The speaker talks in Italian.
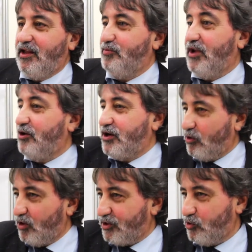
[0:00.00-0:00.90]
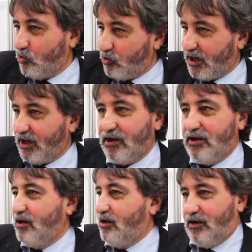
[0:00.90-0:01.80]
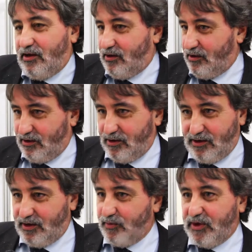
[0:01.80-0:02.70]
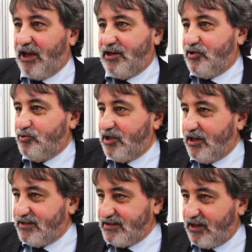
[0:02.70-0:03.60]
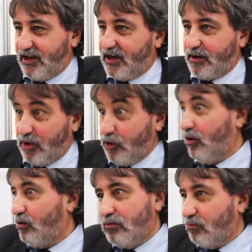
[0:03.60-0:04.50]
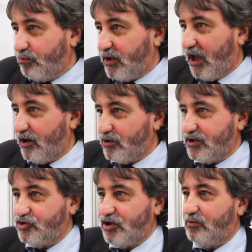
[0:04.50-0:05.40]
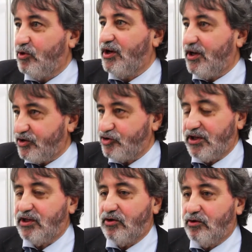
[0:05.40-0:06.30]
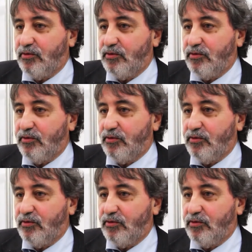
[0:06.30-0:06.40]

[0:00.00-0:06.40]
il piano regolatore eh, i piani di utilizzi delle aree, ma non un piano diciamo, energetico.